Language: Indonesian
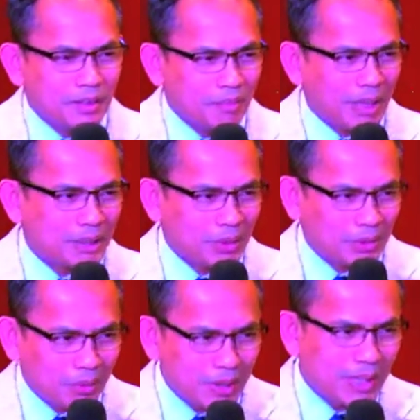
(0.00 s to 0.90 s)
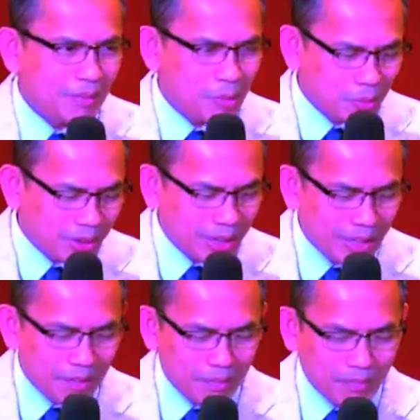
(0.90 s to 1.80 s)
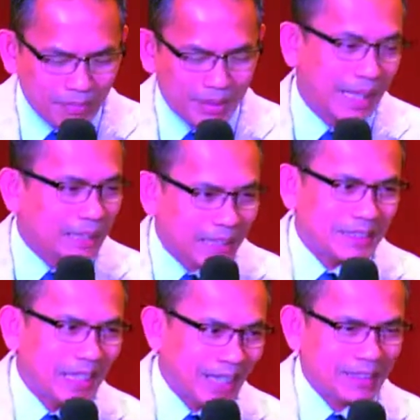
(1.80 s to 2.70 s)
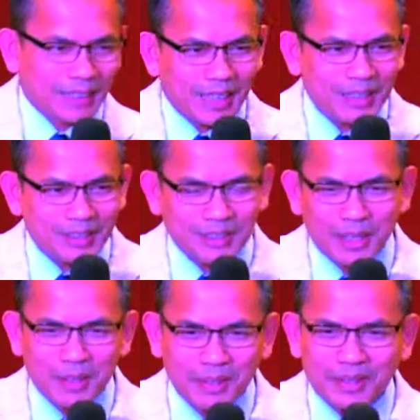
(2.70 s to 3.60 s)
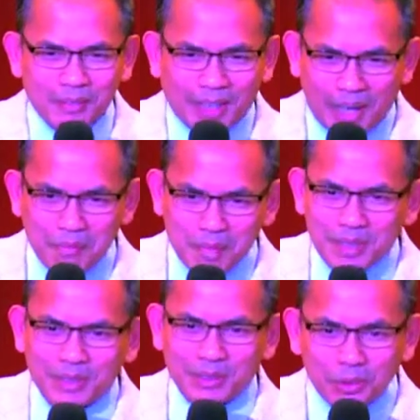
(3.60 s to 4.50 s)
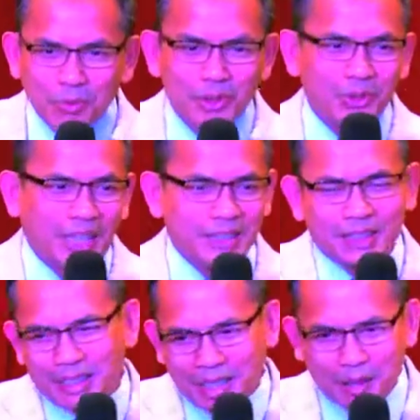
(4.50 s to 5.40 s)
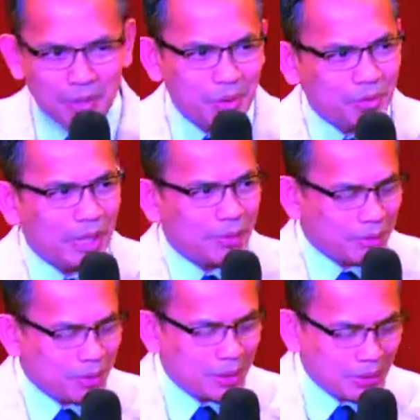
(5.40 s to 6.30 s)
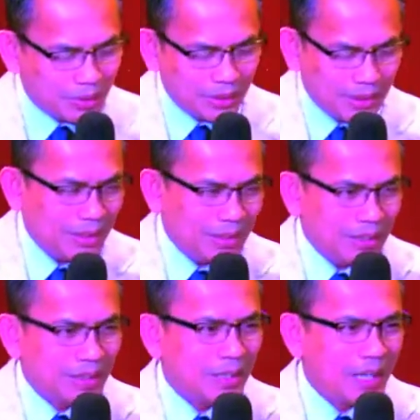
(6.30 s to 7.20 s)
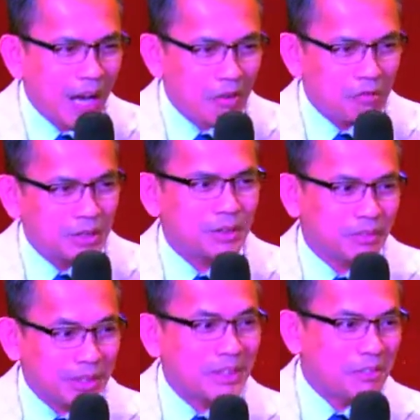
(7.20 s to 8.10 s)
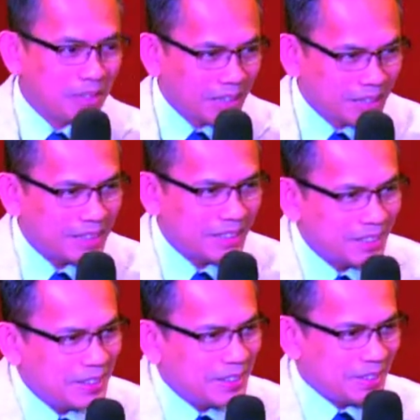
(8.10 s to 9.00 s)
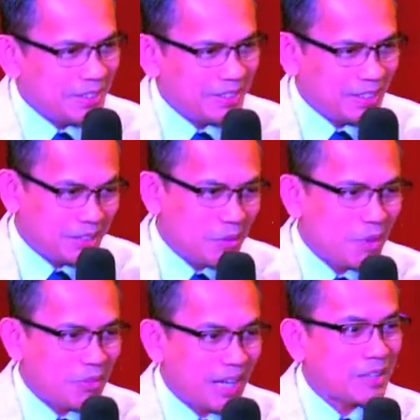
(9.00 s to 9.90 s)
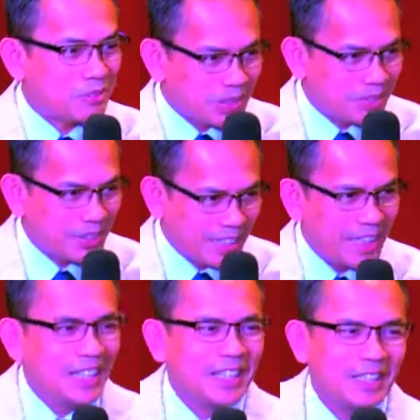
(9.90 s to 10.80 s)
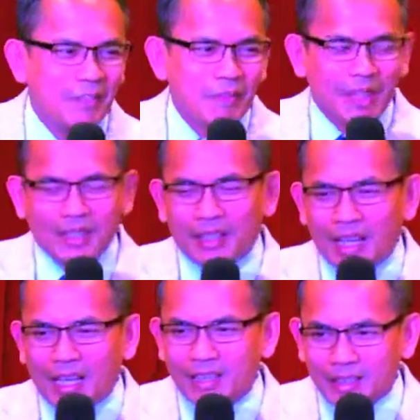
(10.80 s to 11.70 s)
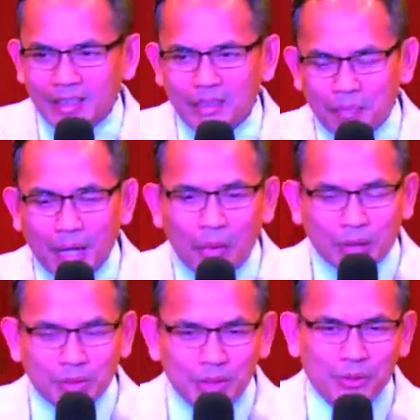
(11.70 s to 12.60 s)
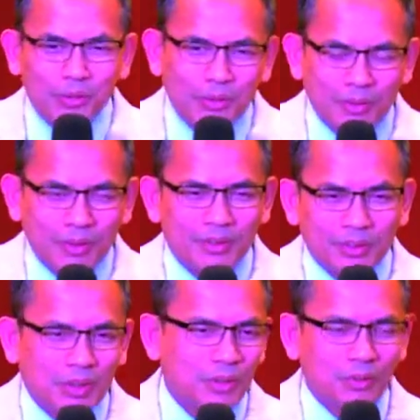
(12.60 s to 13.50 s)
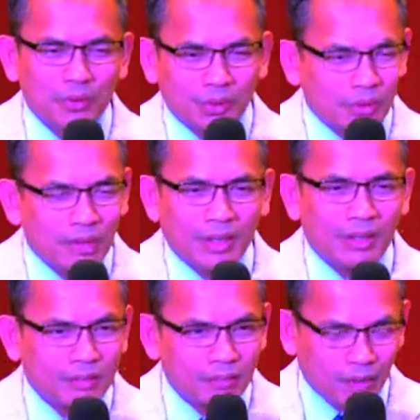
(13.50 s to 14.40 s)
Pastor Somi dan Mumutia datang ke Jakarta dan kami sungguh bersuka cita kami diundang untuk ikut eh, Harvest Festival di Dome of Harvest Bu ya. Dan eh, pada waktu itu suatu eh,